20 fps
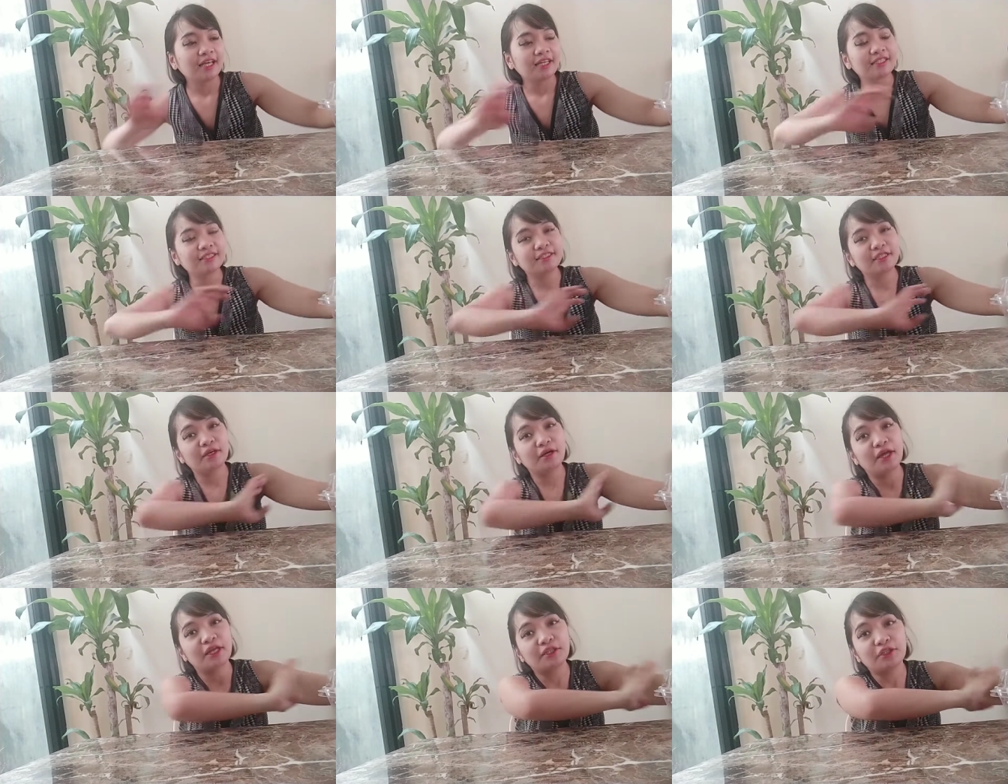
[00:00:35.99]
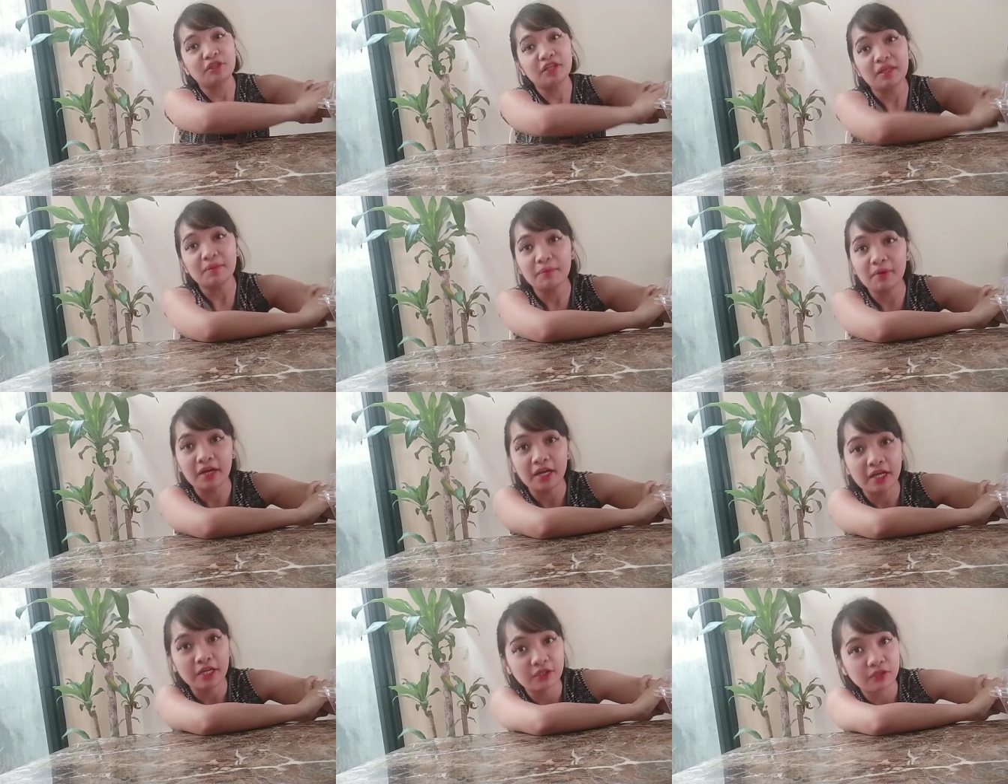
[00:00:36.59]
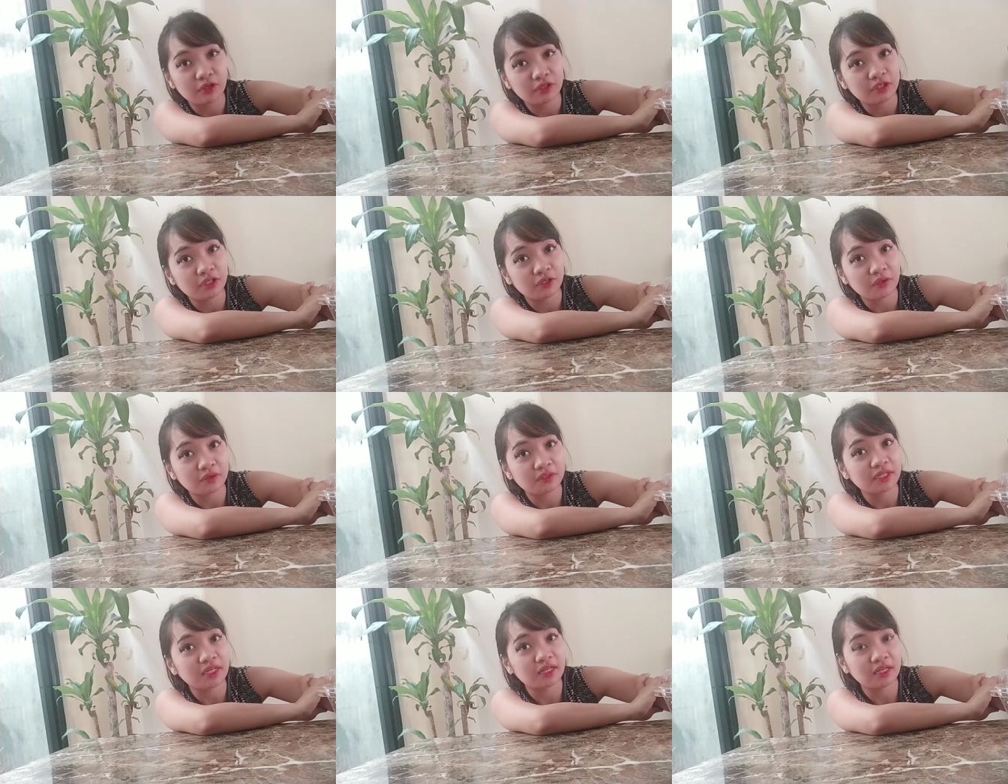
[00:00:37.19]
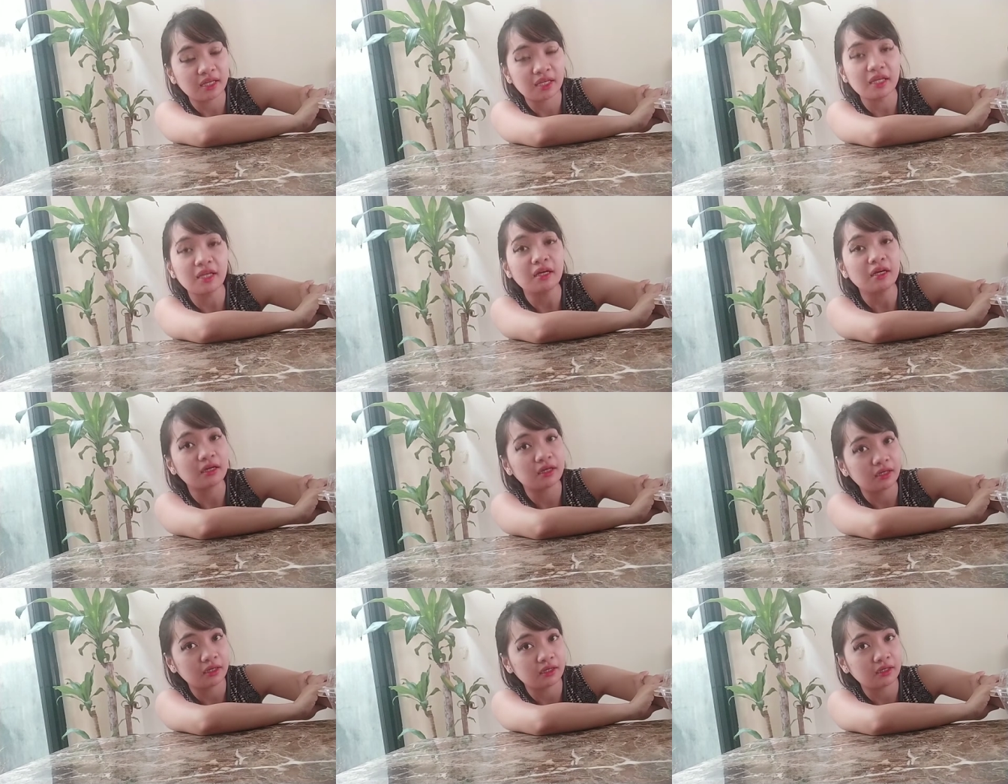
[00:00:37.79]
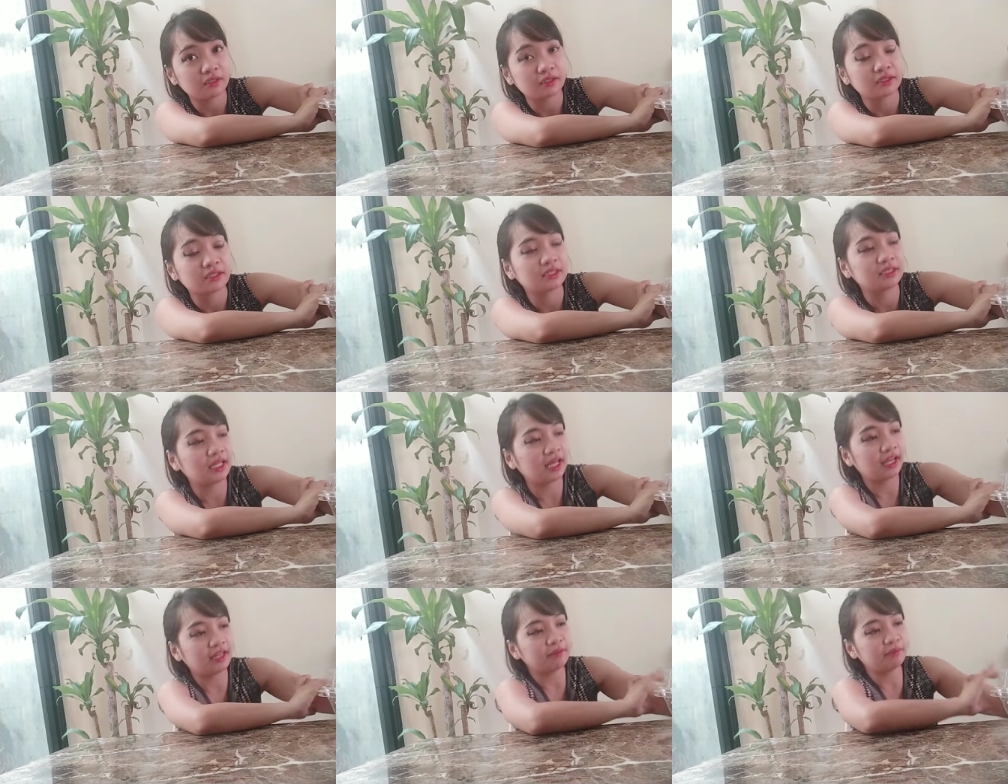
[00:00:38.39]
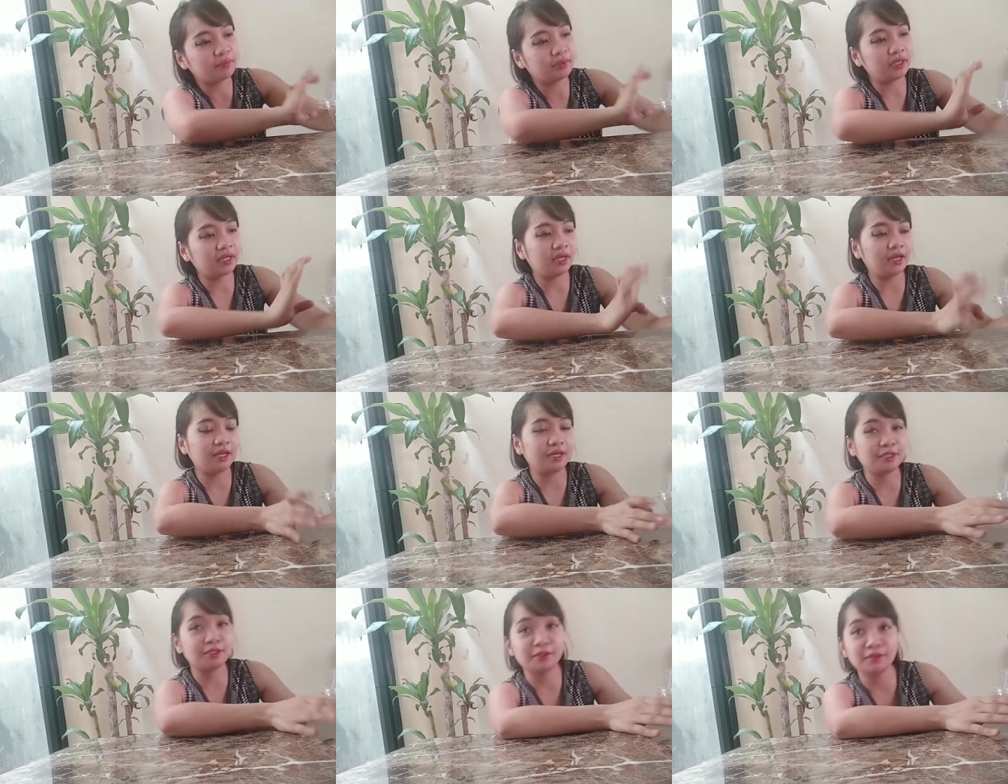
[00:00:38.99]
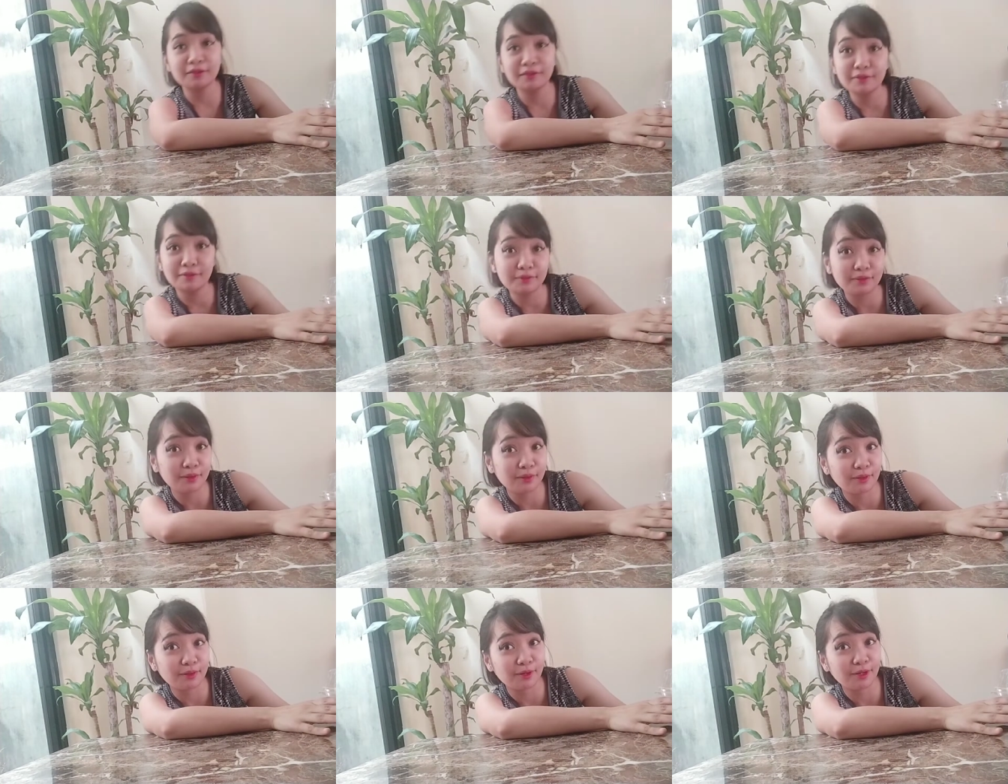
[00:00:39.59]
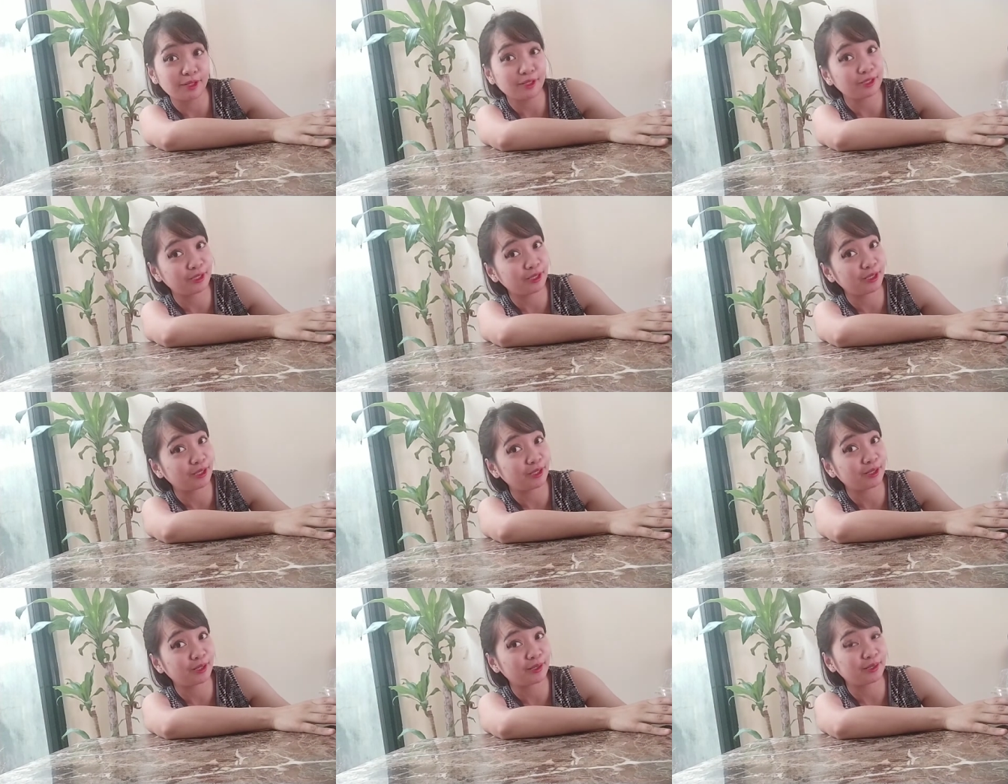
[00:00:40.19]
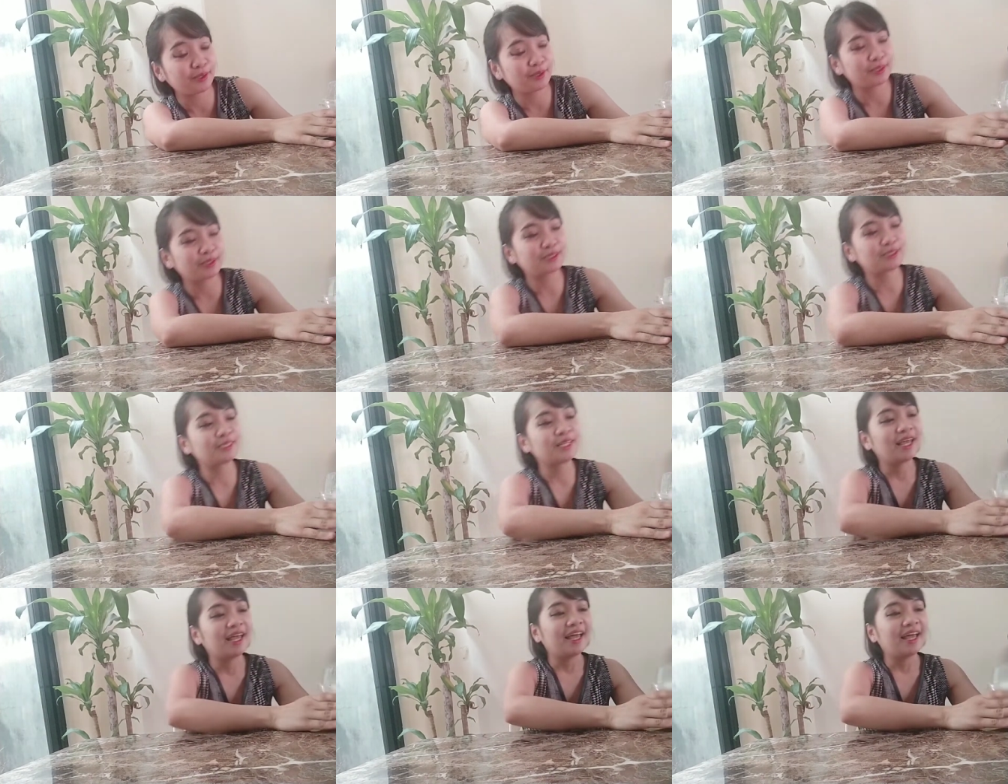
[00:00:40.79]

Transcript: So, ito na yung mga in-order ko sa kingcooks.ph. Sorry, kingcooks.